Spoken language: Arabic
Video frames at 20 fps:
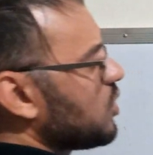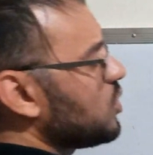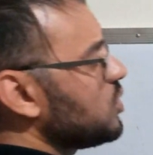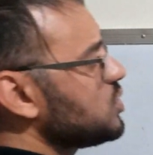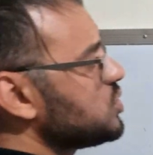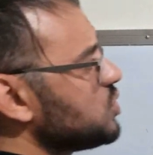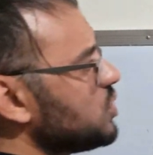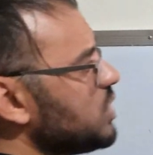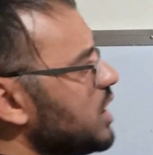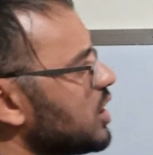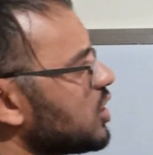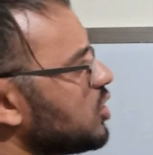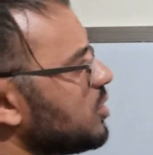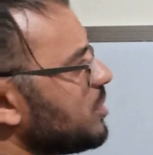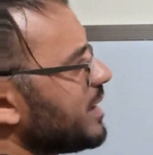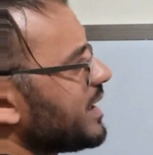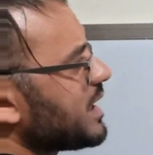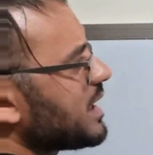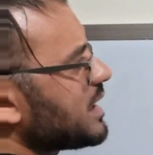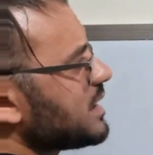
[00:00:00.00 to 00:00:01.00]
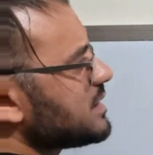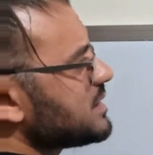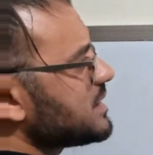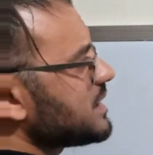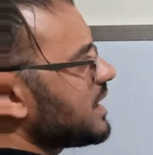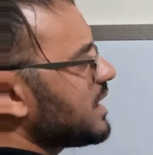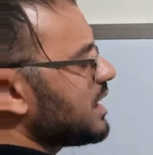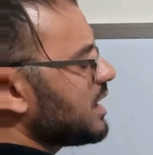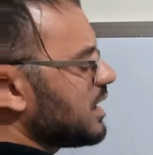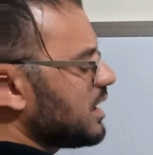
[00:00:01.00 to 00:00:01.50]
قلت لكم
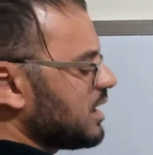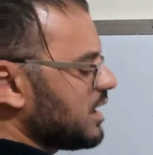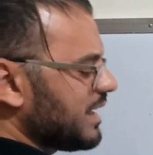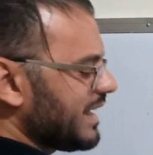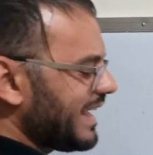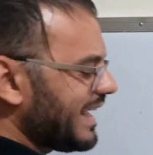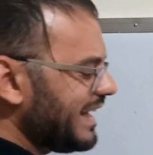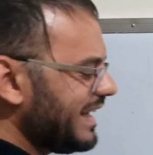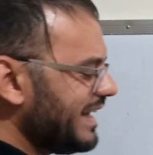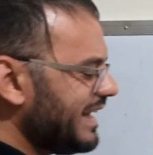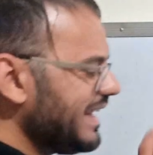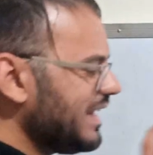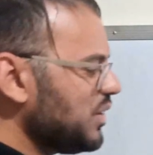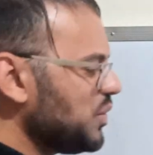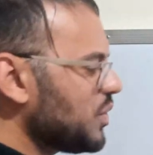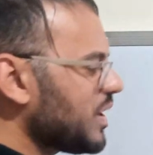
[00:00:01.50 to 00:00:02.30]
الكسر خليه